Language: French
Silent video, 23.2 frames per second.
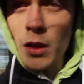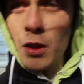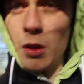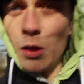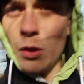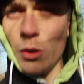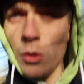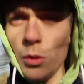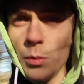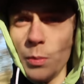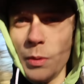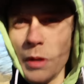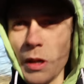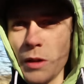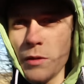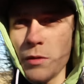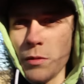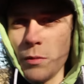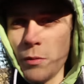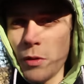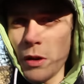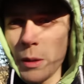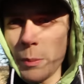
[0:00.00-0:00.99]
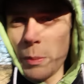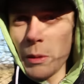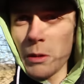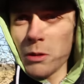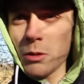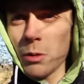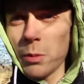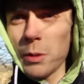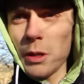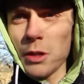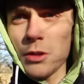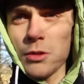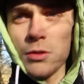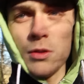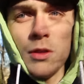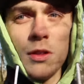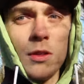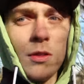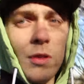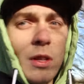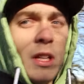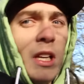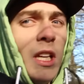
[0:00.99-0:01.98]
recorde bien. Vous me voyez pas trop bien, je suis
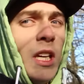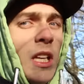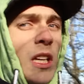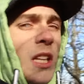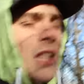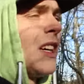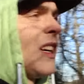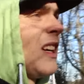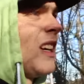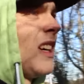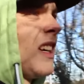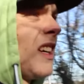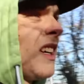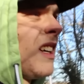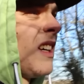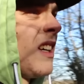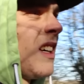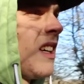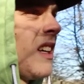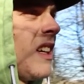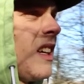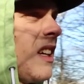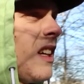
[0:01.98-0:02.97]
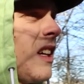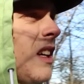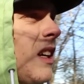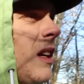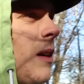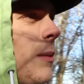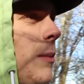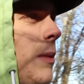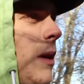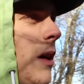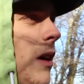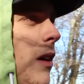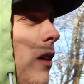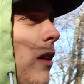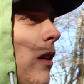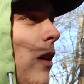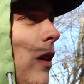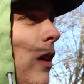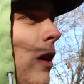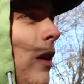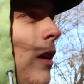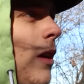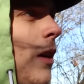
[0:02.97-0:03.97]
désolé. Mais, euh,